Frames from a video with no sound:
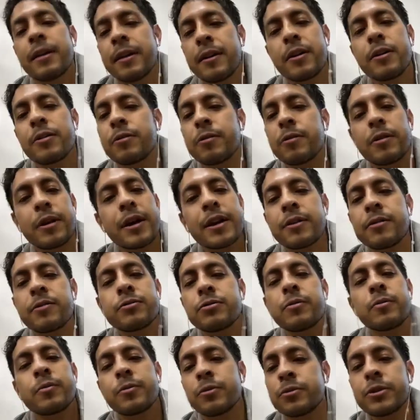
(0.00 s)
jugar con su
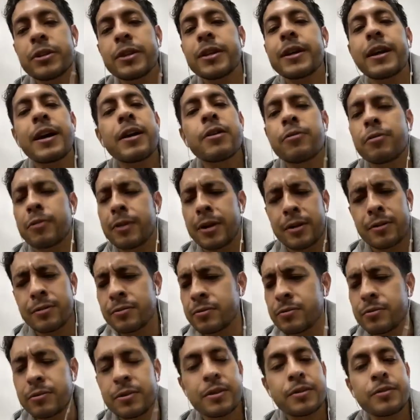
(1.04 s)
música, jugar con
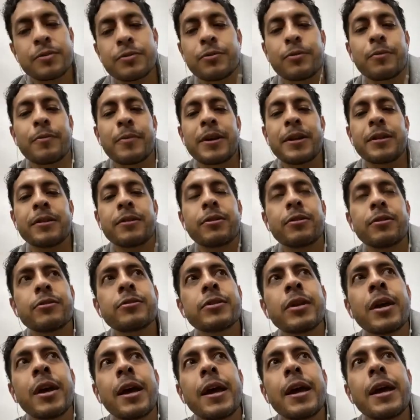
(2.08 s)
sus instrumentos.